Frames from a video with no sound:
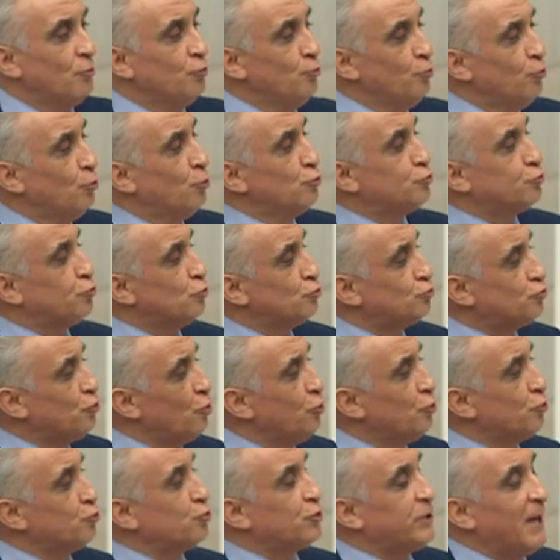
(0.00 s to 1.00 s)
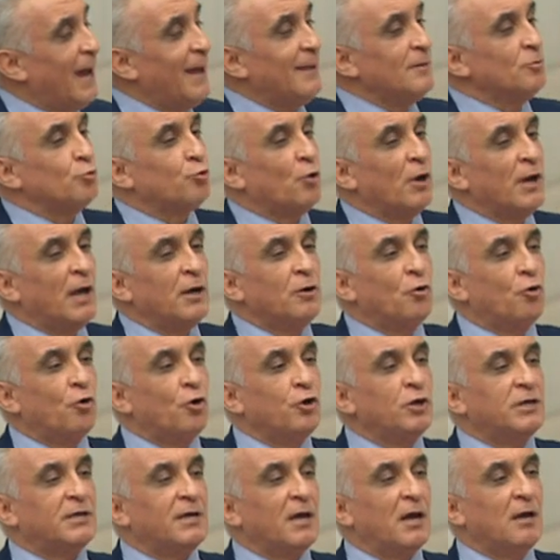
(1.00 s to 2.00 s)
ülkücülükten dolayı
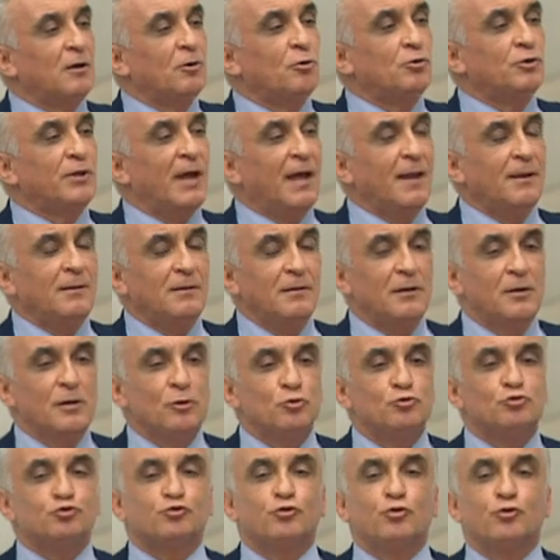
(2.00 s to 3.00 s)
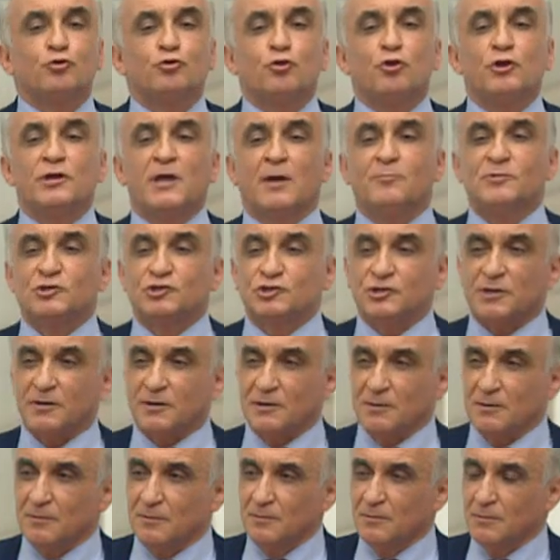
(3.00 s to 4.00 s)
12 Eylül'den sürgün
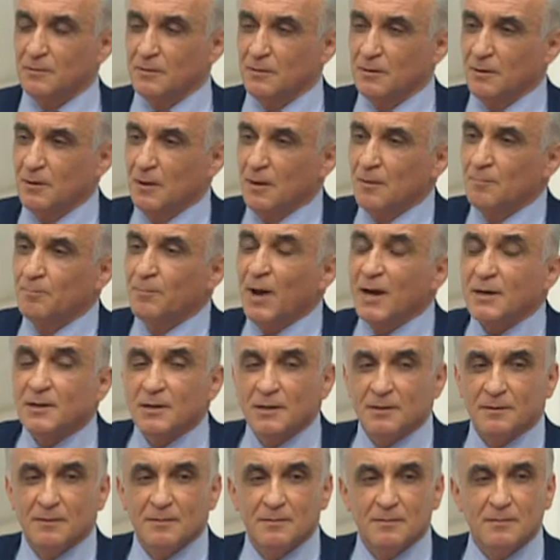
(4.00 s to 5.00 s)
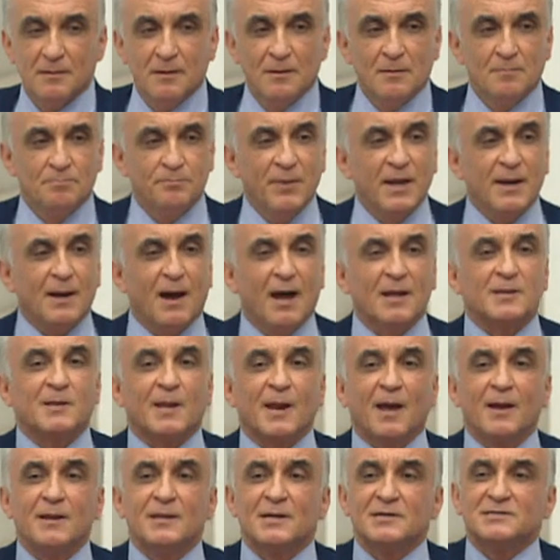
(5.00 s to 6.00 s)
yemiştir. Bakın bir
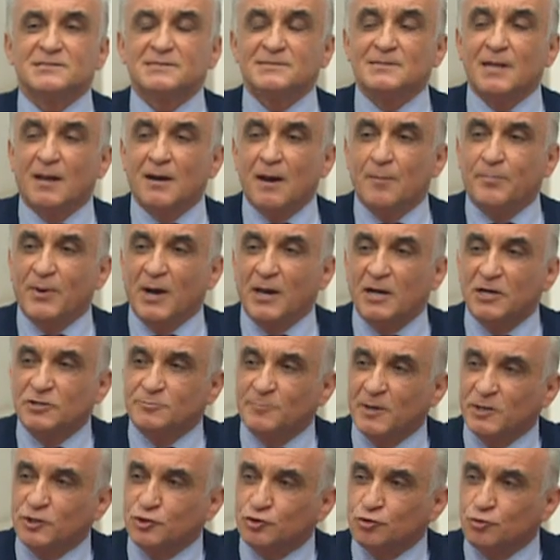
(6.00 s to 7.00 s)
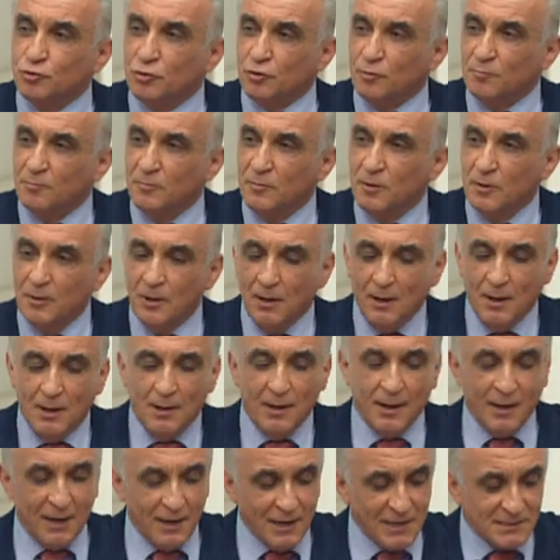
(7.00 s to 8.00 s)
hatırayı da sizlerle paylaşmak istiyorum.
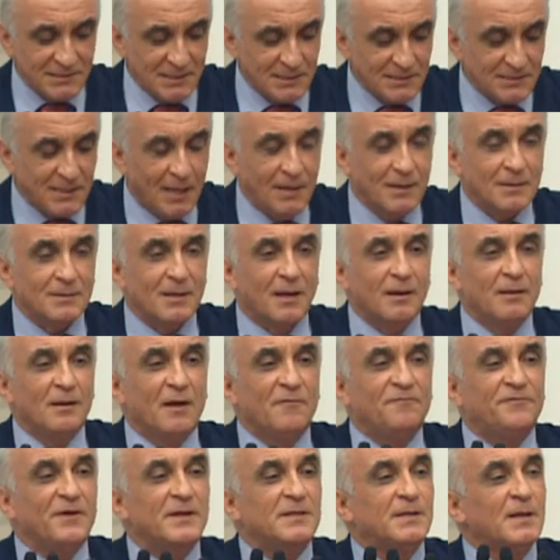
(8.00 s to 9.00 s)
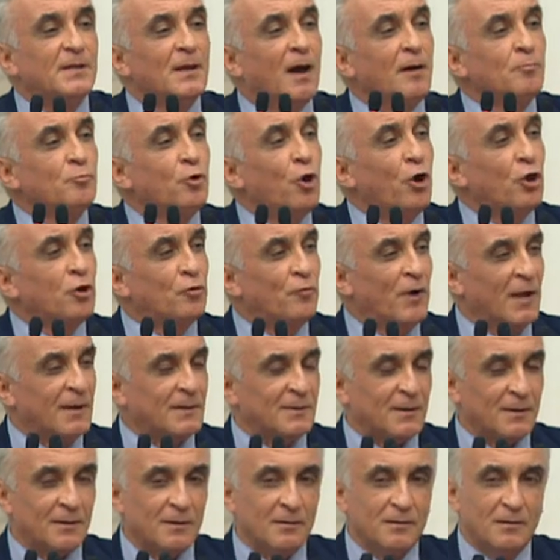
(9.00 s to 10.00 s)
Elazığ sanıklarından Fethi Namlıoğlu
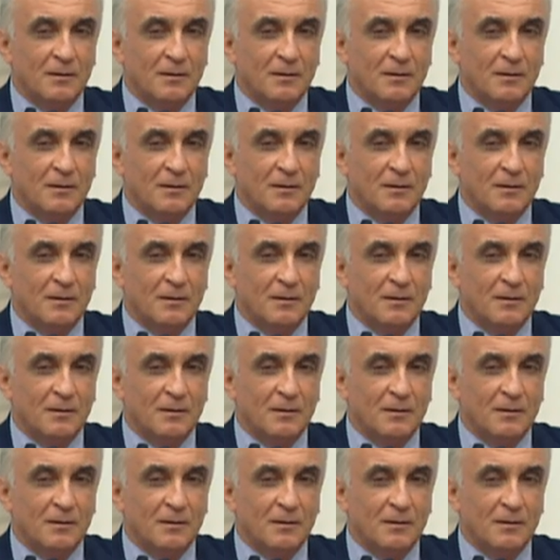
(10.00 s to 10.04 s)
vardır.